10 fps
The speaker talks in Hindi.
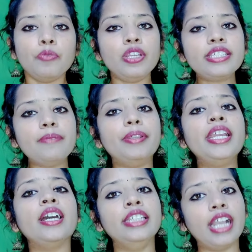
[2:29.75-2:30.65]
पुलिस के
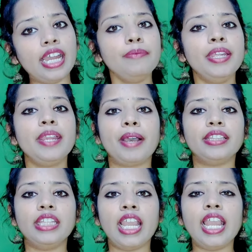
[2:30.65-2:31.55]
बड़े अधिकारी भी ये
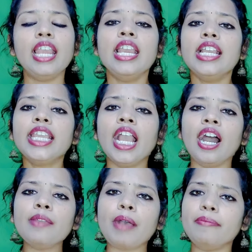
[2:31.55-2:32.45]
मानते हैं कि
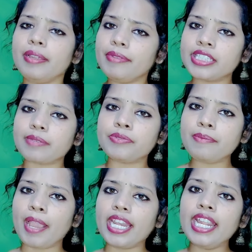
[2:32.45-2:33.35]
हर मामले में
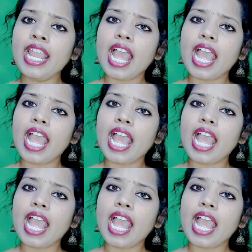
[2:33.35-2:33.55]
सबसे पहले